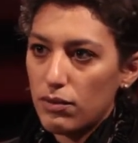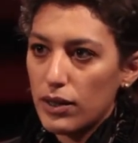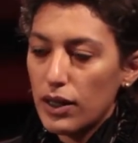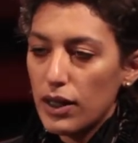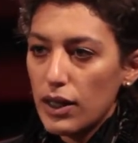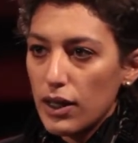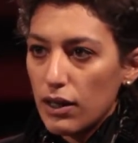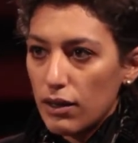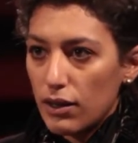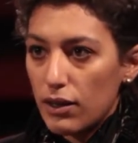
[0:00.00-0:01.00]
Uhum.
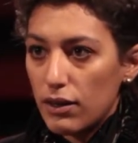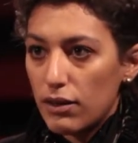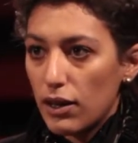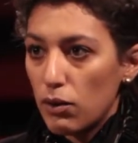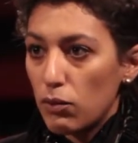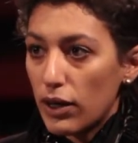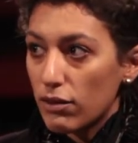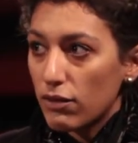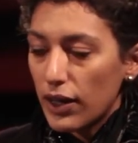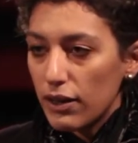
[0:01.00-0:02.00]
Uh, então,
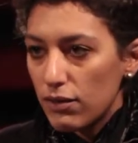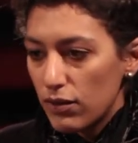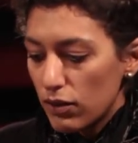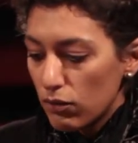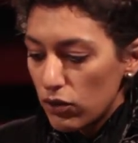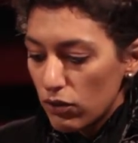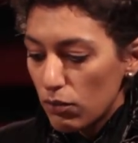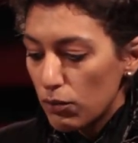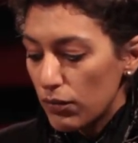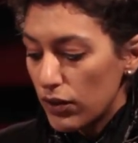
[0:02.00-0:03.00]
as novelas vinham,
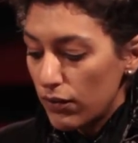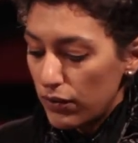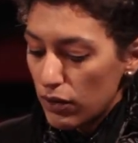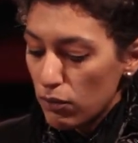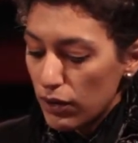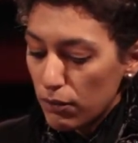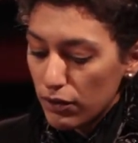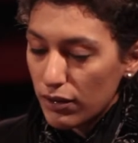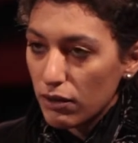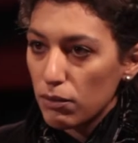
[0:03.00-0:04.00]
tindo, vinham
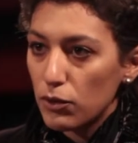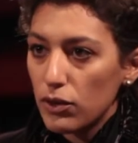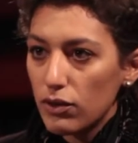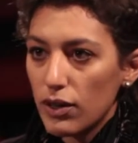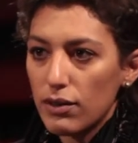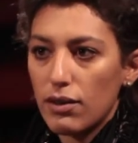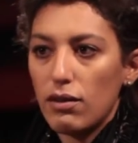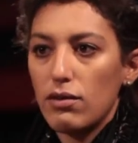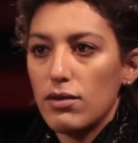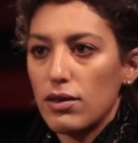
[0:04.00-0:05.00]
demonstrando muito essa
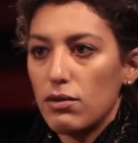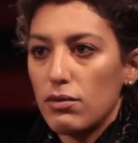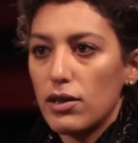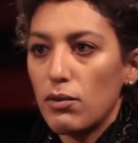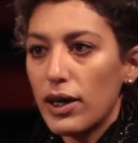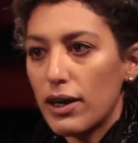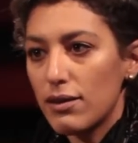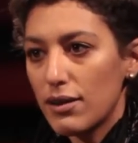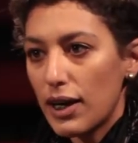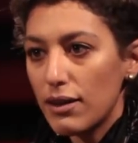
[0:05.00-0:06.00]
inclusão. Então,
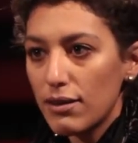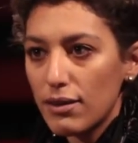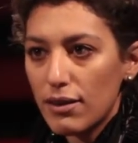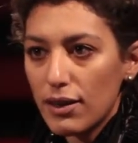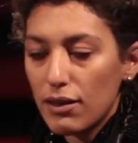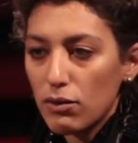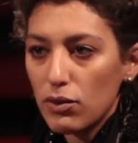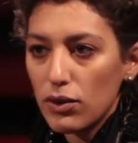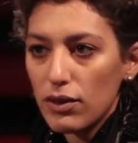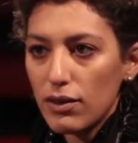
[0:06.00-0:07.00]
casais que seguiam
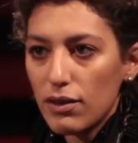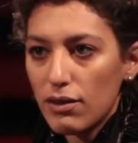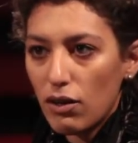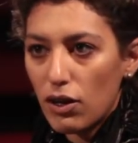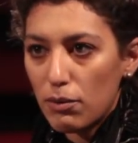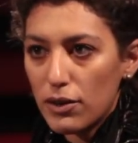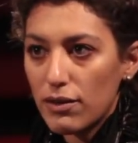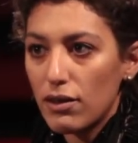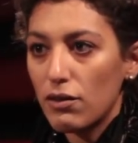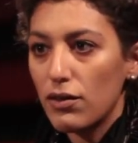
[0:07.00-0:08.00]
todas as normas.
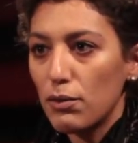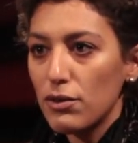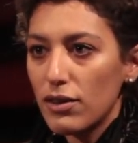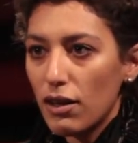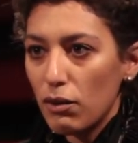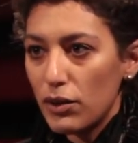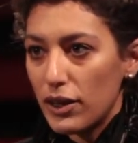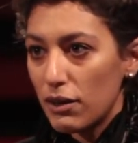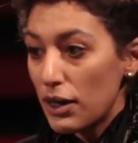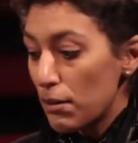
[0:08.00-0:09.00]
Então, vamos
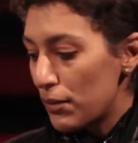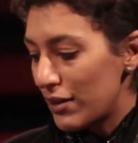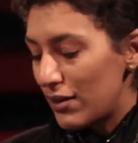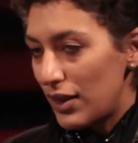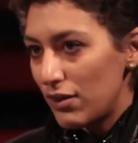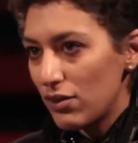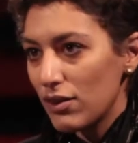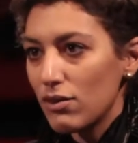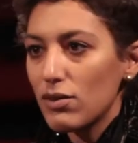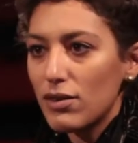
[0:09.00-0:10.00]
incluir, mas desde
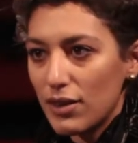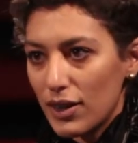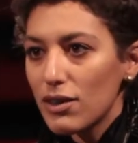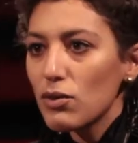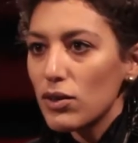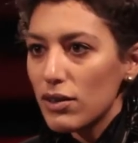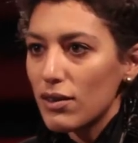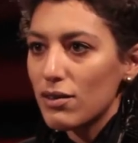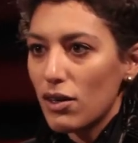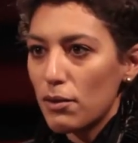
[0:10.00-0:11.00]
que tu siga todas
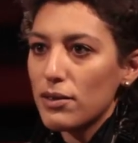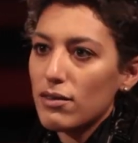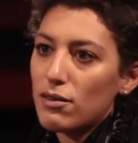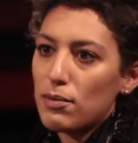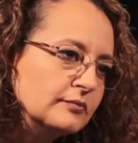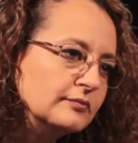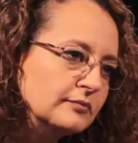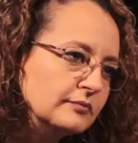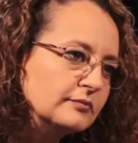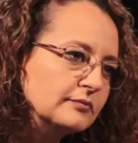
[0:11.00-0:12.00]
as normas que são
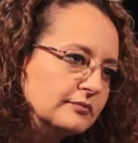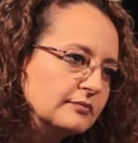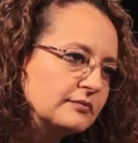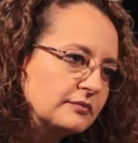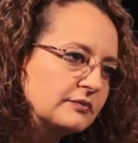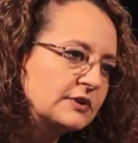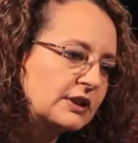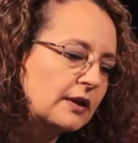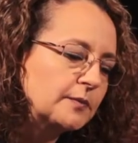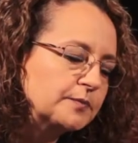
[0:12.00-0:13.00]
esperadas socialmente,
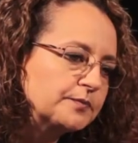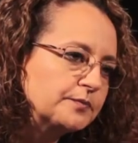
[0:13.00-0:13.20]
entende? Sim.